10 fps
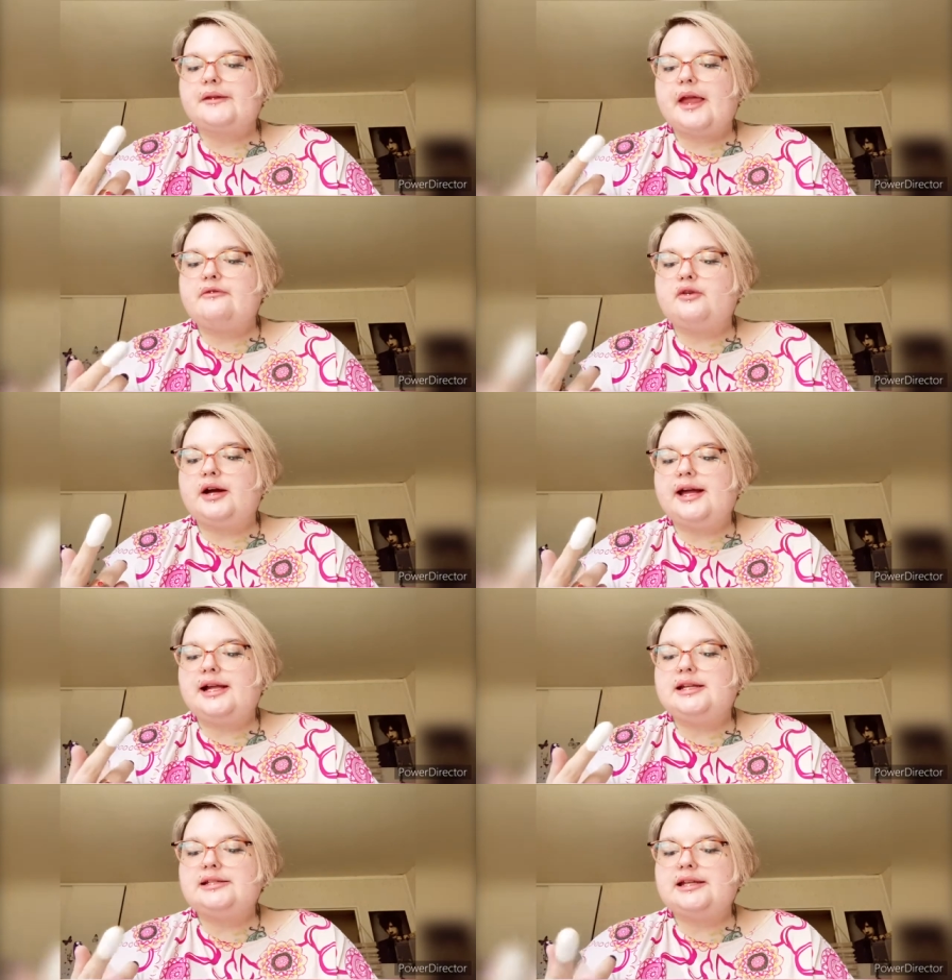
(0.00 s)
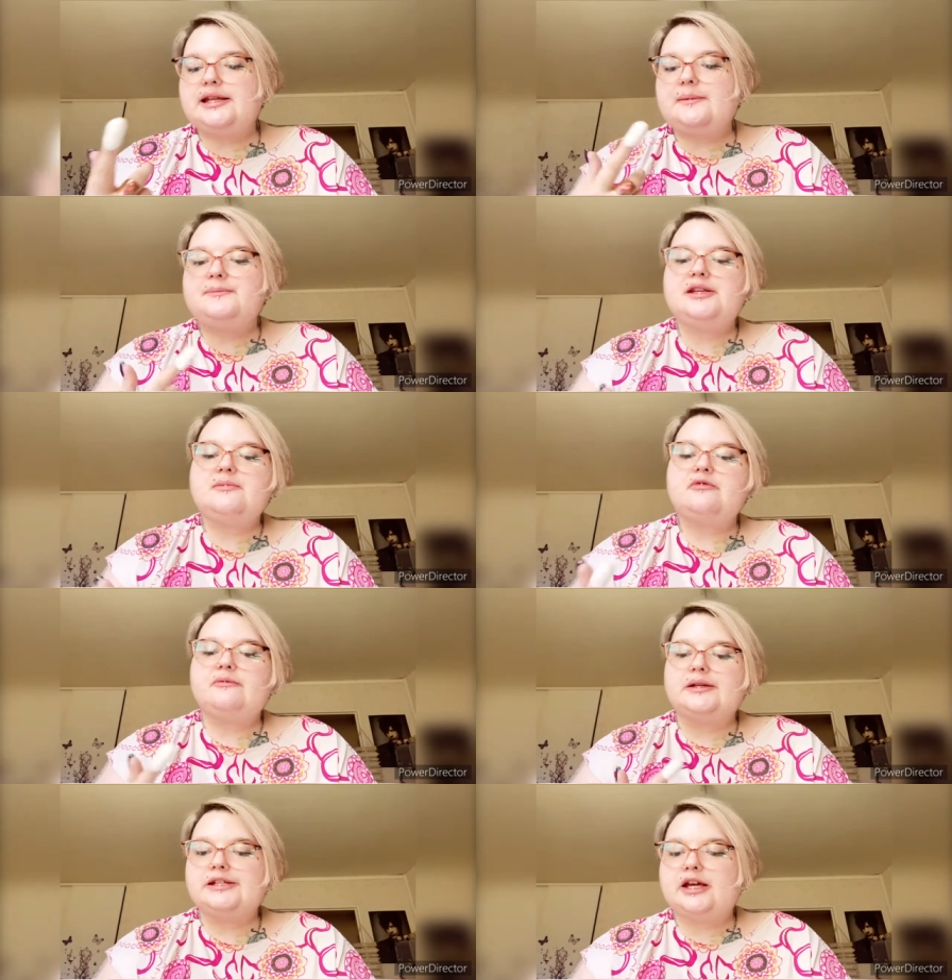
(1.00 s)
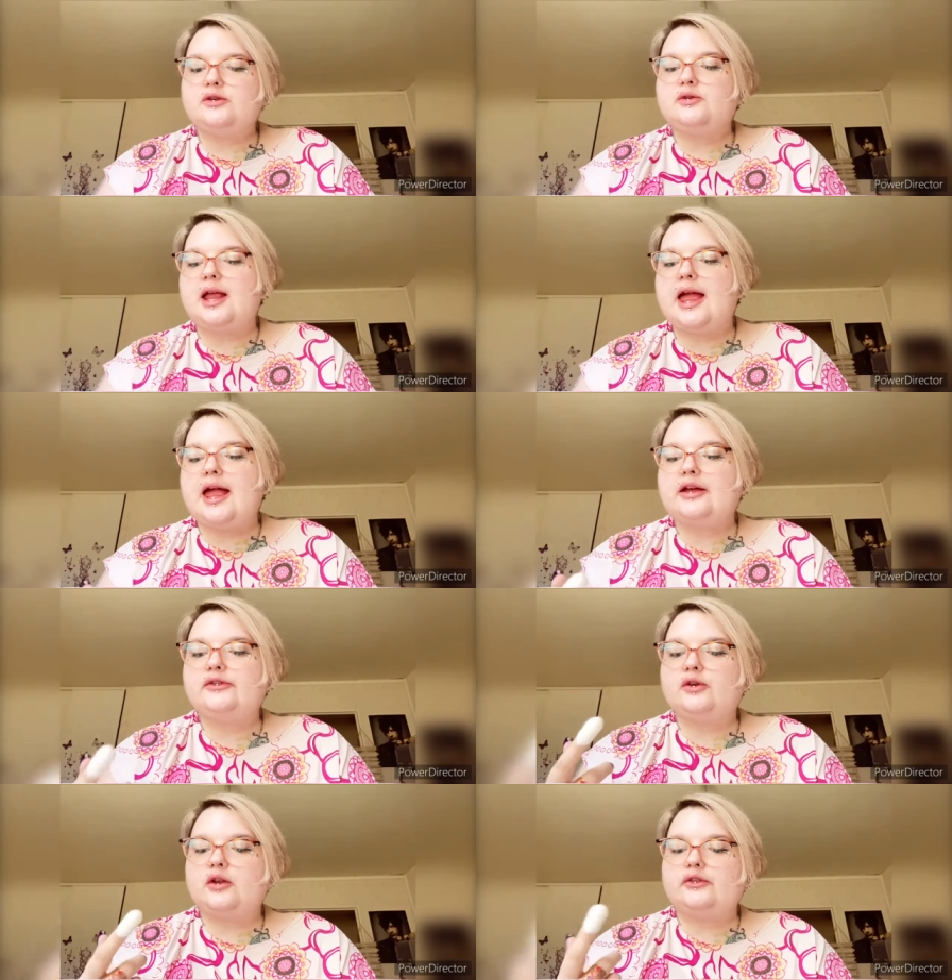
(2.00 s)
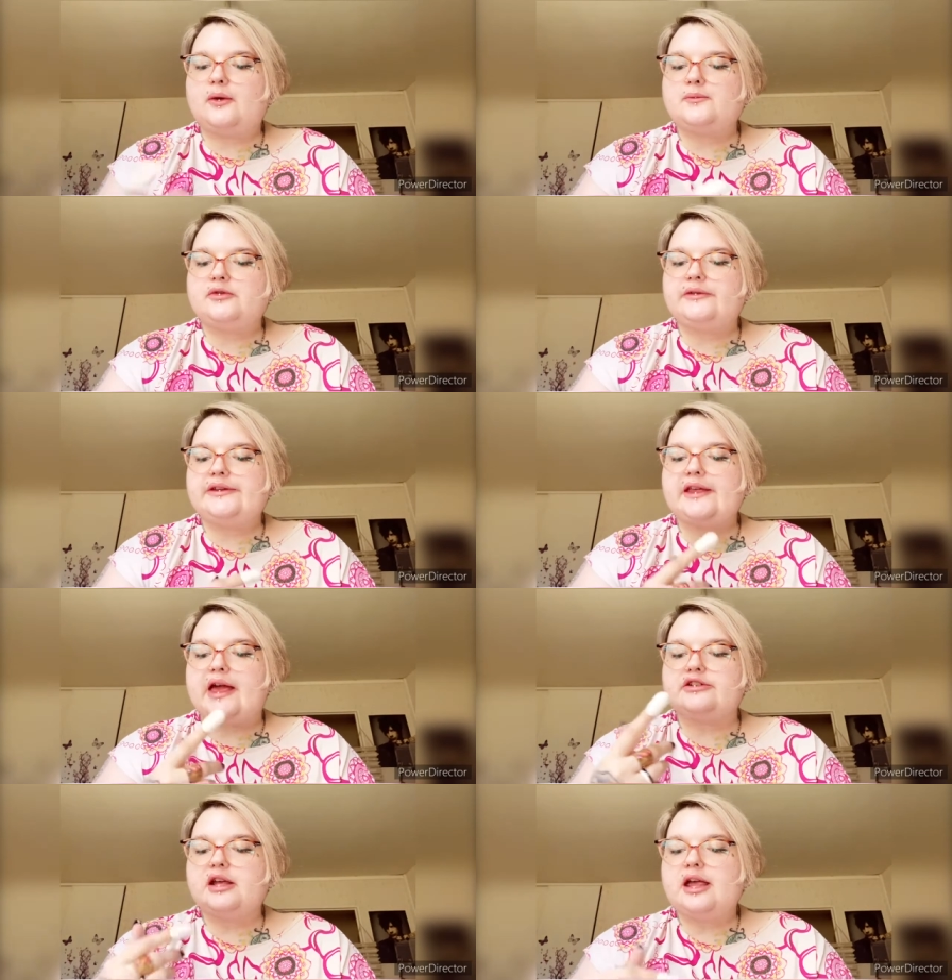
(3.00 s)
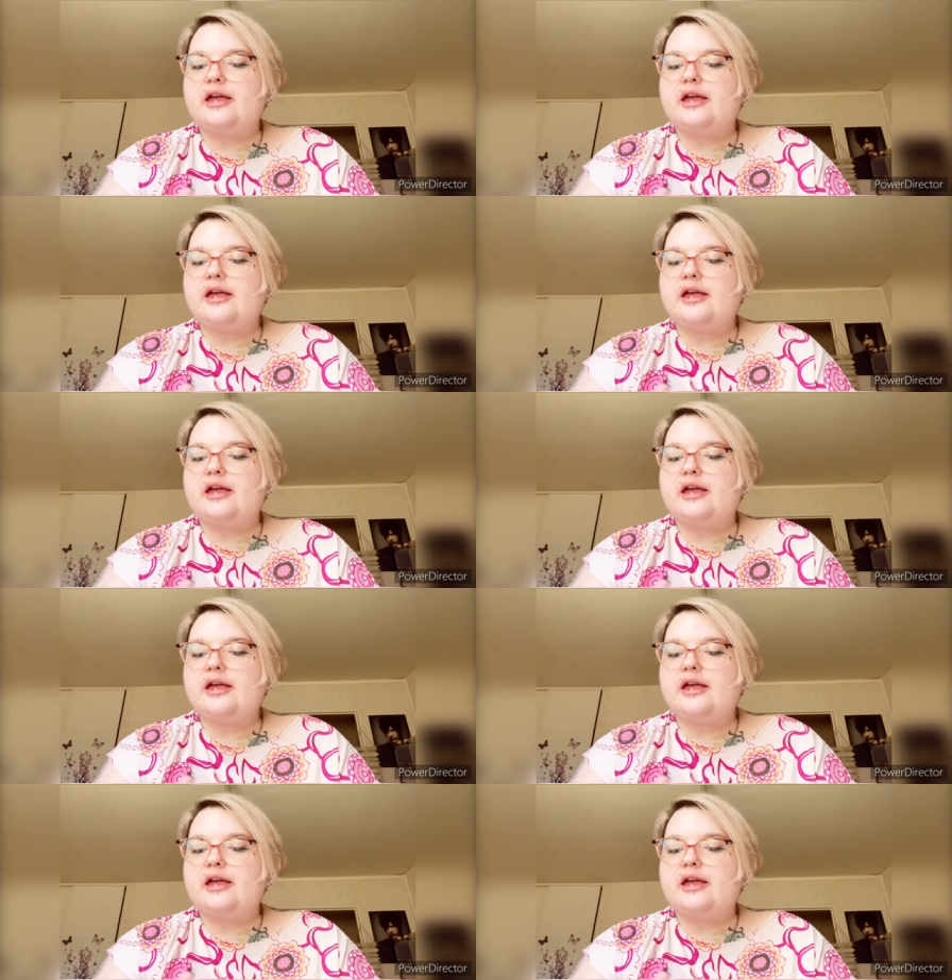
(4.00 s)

et vous réalisez des petits mouvements circulaires sur l'ensemble du visage